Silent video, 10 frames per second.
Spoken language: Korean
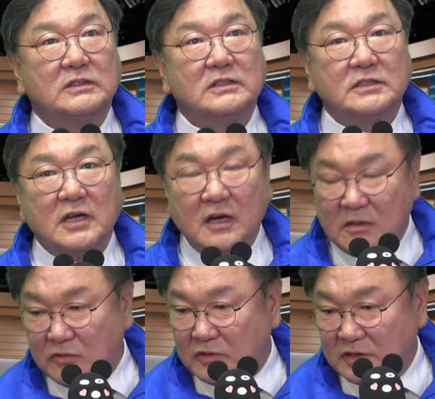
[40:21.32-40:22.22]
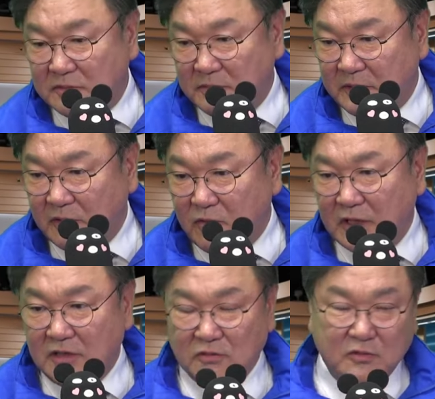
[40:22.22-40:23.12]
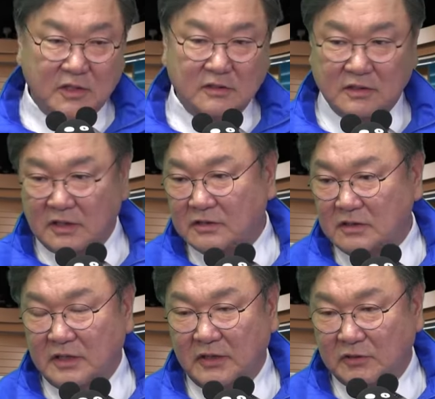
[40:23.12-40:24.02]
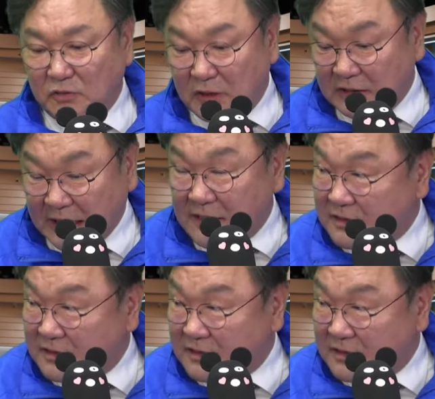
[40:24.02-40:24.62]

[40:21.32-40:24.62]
처음으로 지금 이번에 공약으로 걸은 거예요. 그동안 안